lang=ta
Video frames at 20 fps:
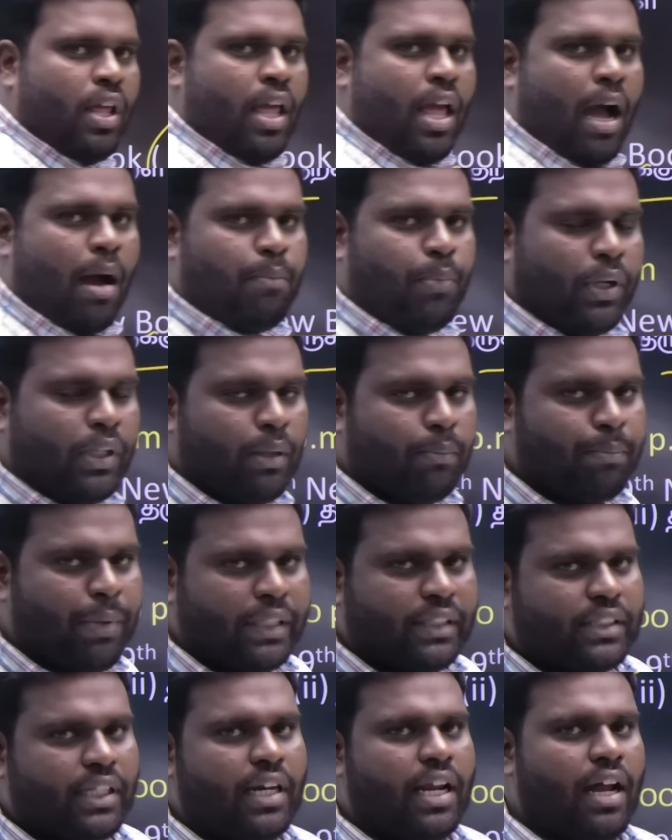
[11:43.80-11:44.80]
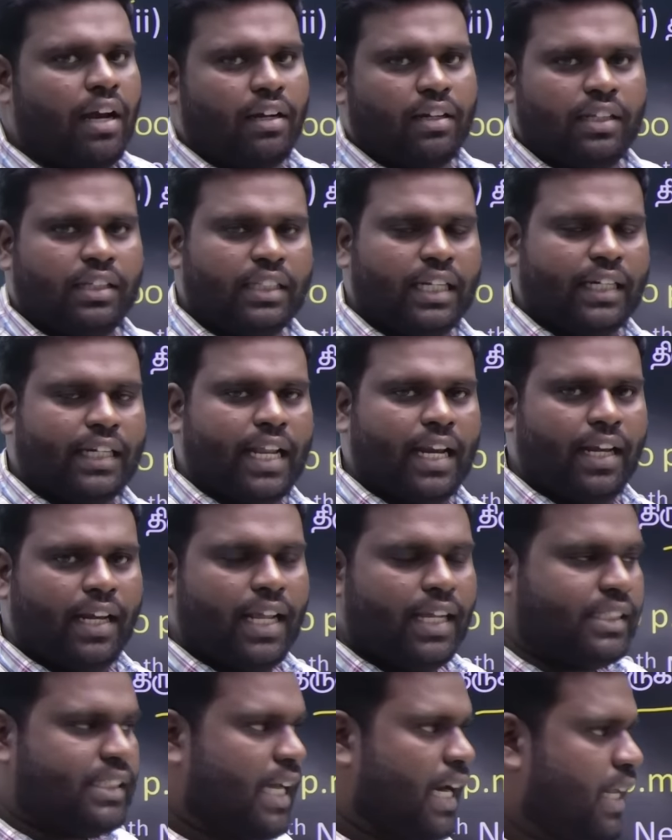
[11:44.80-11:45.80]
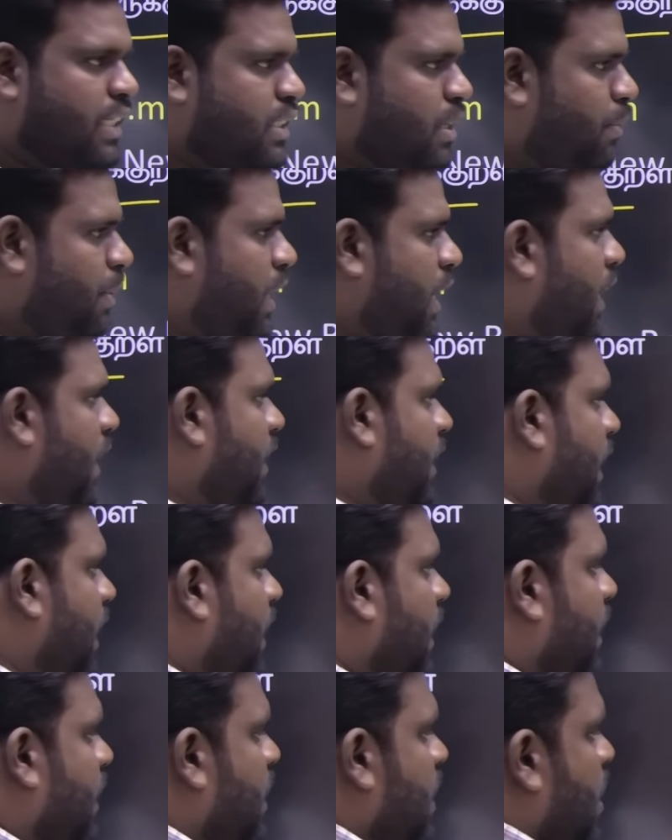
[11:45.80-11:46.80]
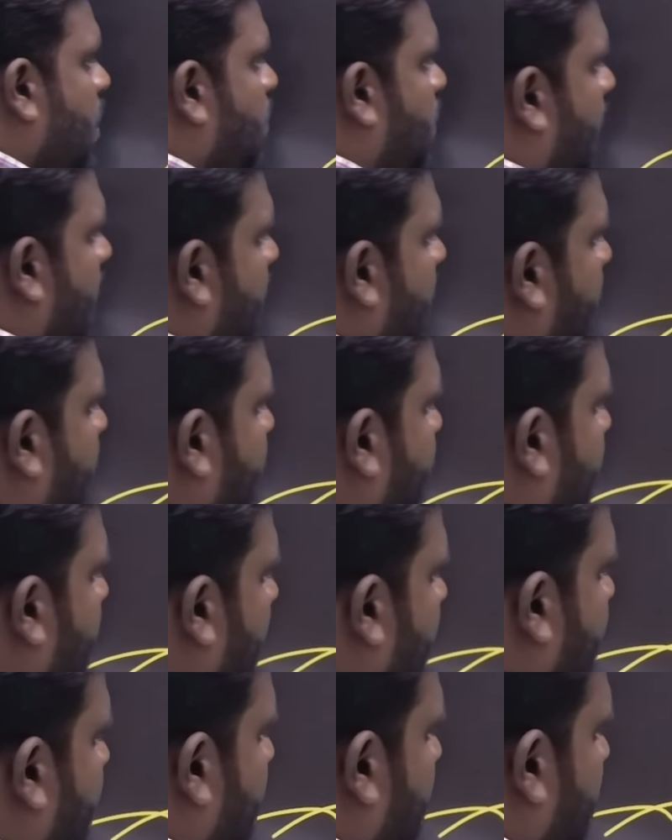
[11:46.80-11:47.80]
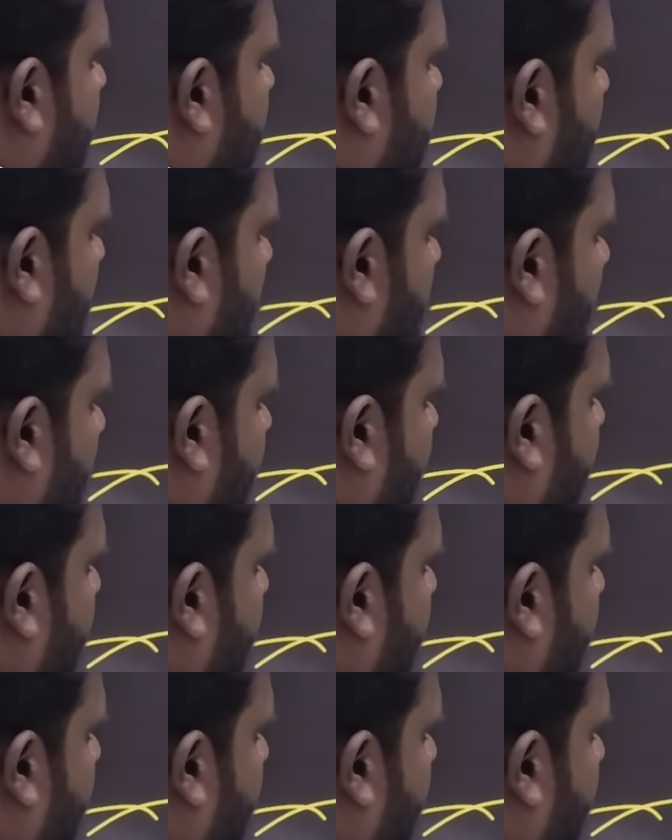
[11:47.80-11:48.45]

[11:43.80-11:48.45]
அப்போ இந்த பத்து நாள் இந்த டென் டே சேலஞ்ச் அப்படிங்கிறது பாலிட்டி ஐஎன்எம் யூனிடேட்